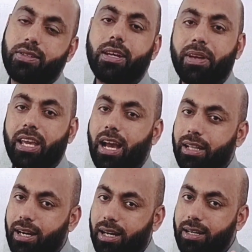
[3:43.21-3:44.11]
जबकि
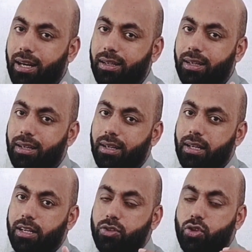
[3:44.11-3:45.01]
याद रखना
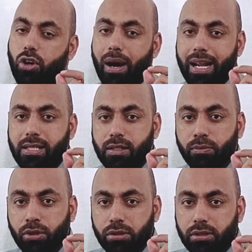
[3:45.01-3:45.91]
जो हमारे
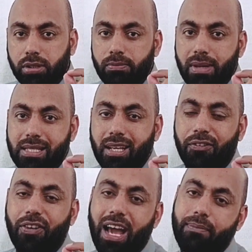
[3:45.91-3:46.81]
स्मूथ मसल
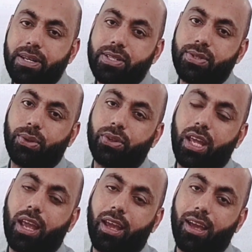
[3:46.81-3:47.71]
फाइबर्स होते
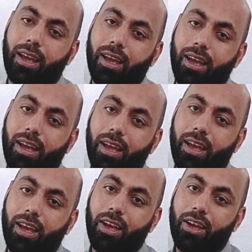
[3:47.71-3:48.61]
हैं
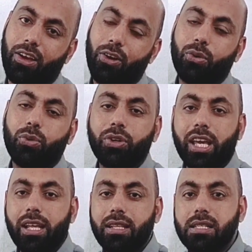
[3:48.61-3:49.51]

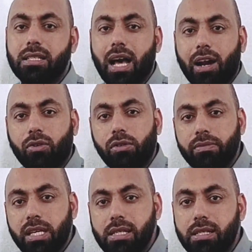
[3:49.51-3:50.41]
उनके अंदर
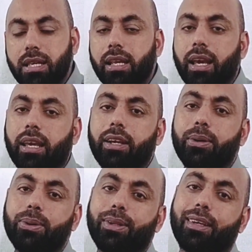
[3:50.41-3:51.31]
सार्कोमियर्स ही नहीं
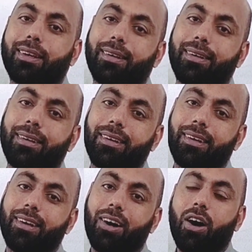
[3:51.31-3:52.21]
होती
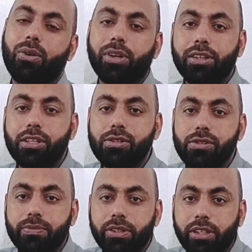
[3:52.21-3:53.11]
और उनके अंदर
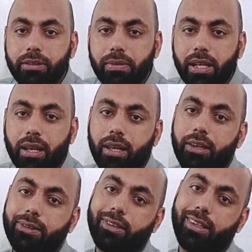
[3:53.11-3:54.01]
ट्रोपोनिन भी नहीं
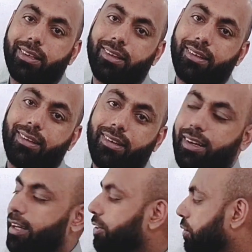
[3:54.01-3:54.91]
होती
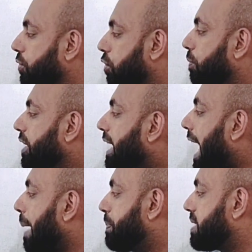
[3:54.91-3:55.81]
तो ट्रोपोनिन
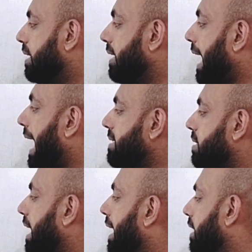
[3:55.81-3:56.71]
एबसेंट है
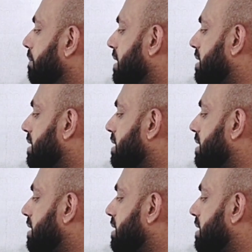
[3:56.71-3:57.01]
स्केलेटल